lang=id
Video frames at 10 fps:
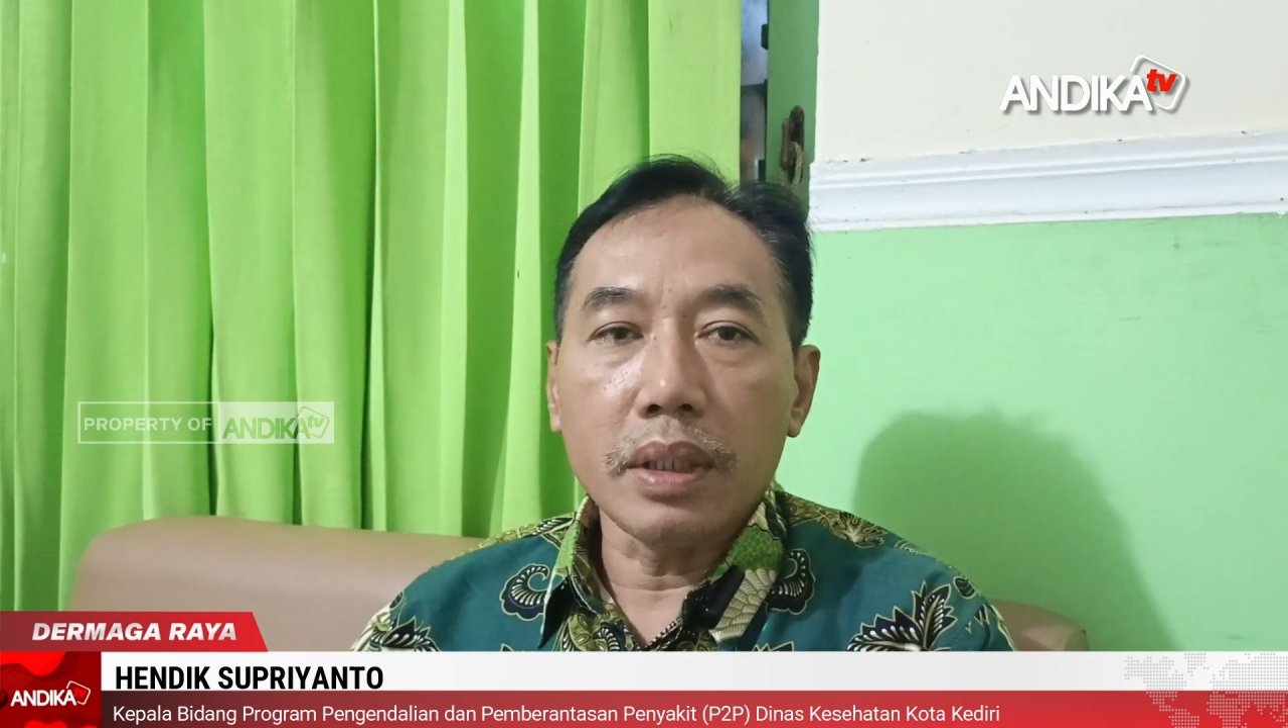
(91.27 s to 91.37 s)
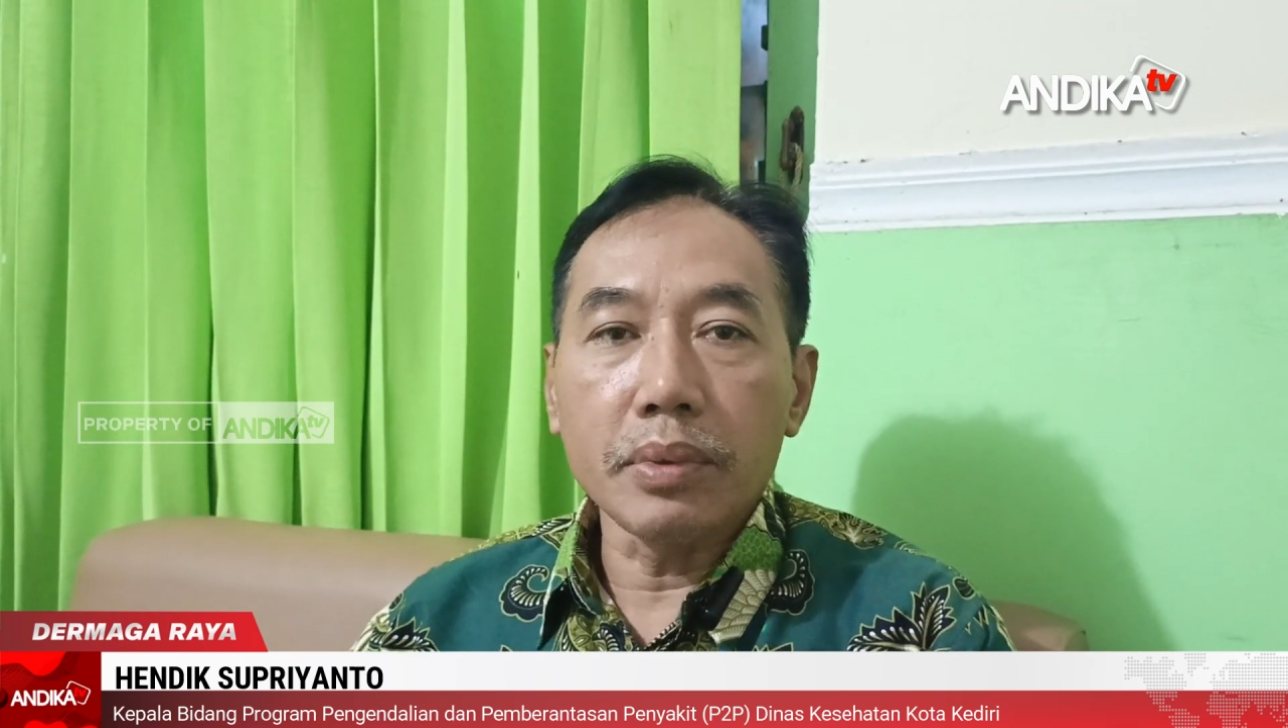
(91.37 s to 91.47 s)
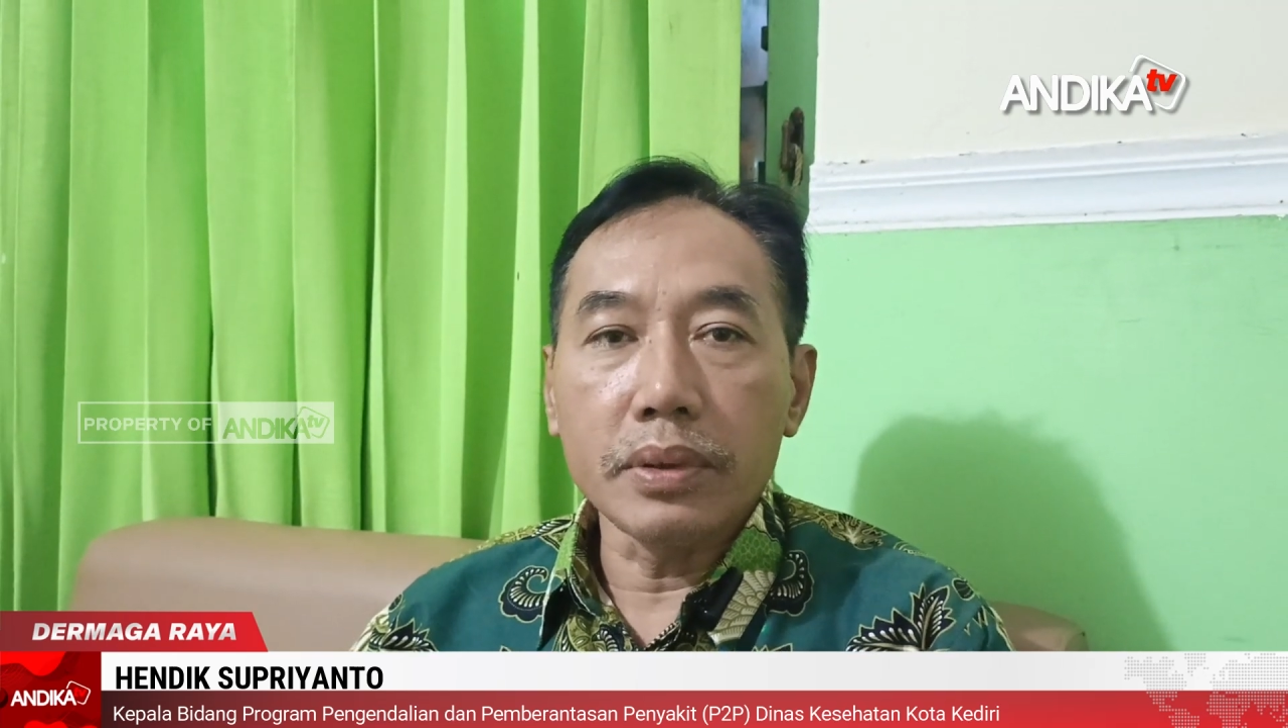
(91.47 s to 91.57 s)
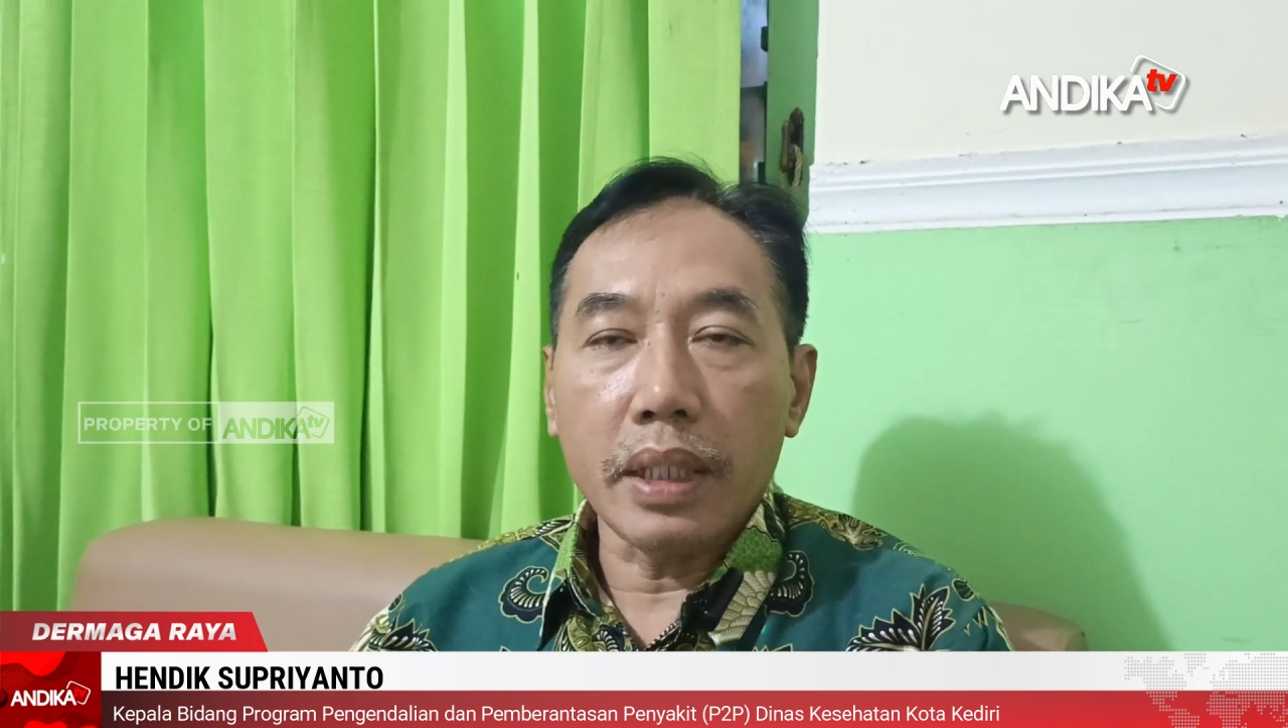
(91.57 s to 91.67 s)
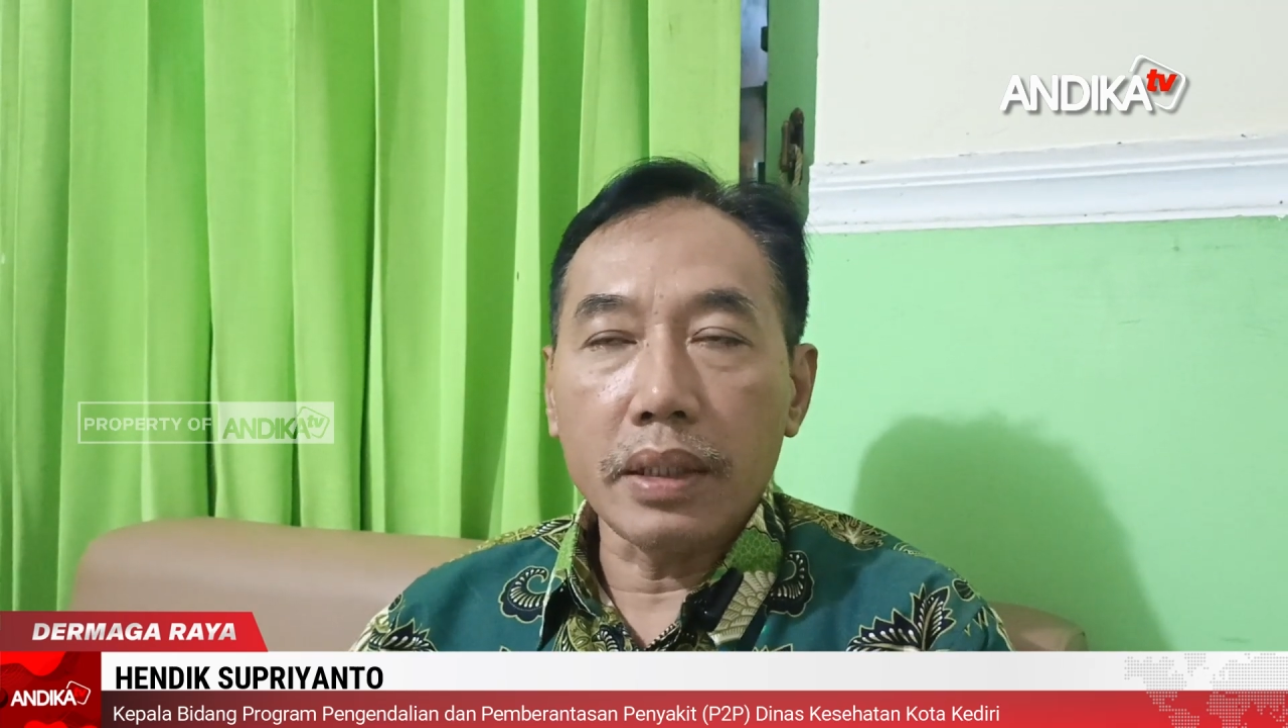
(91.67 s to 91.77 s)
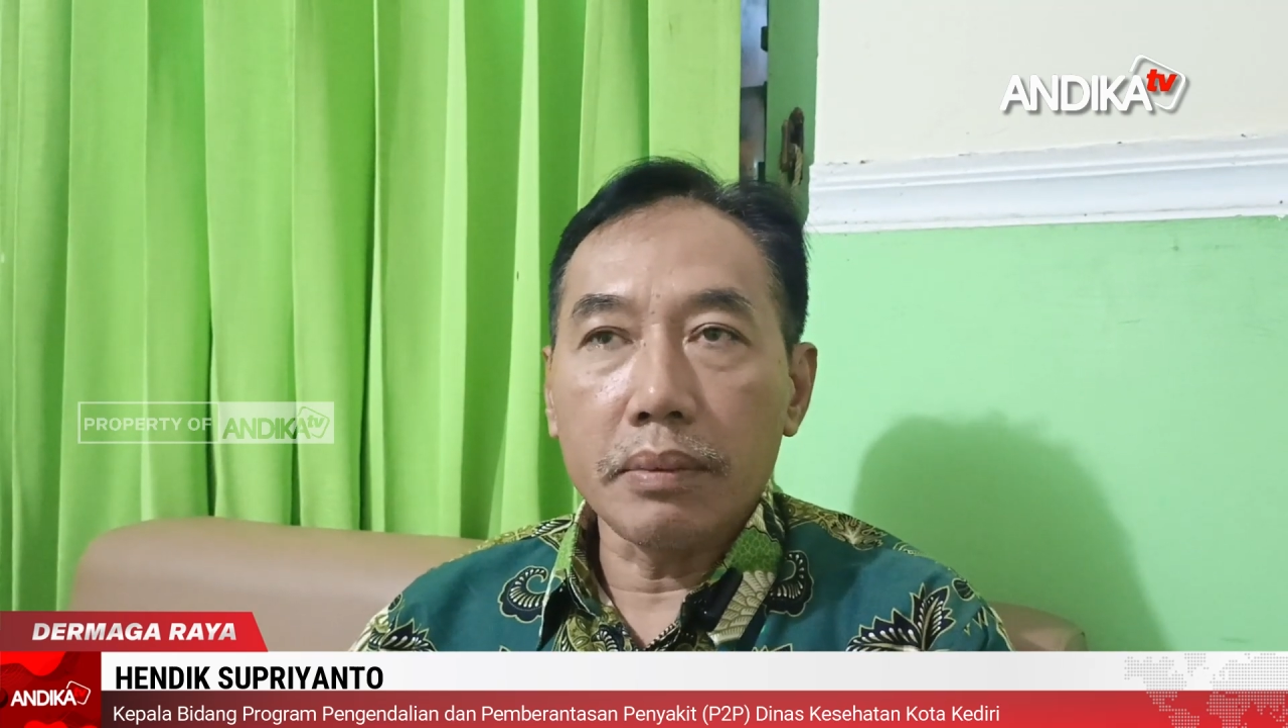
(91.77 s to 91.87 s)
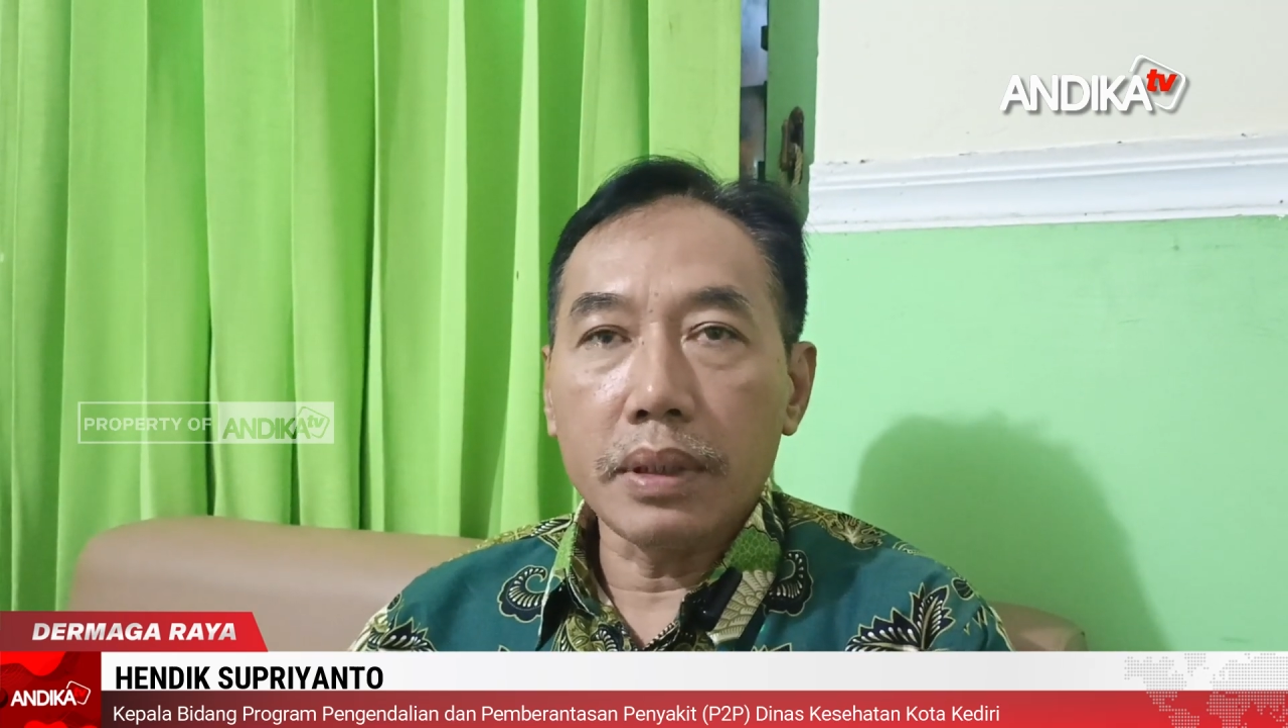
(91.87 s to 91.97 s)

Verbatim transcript: ya puncak